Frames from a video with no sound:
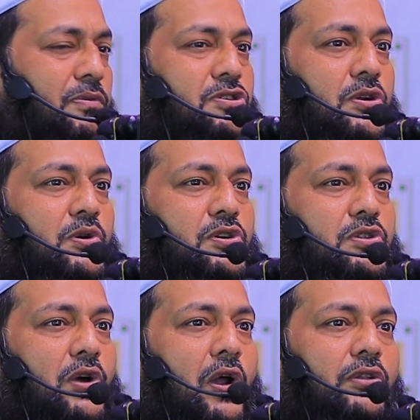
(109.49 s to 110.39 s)
পশুর গোস্ত
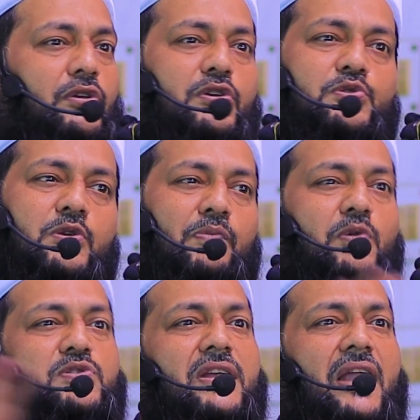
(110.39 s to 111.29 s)
রক্ত কিছুই
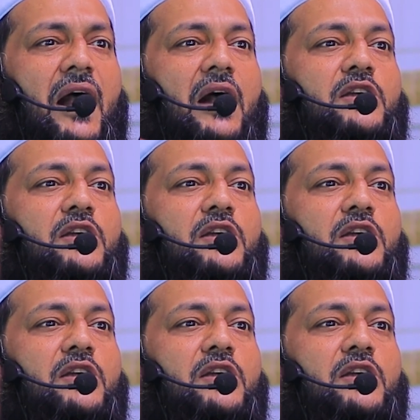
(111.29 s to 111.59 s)
পৌঁছে না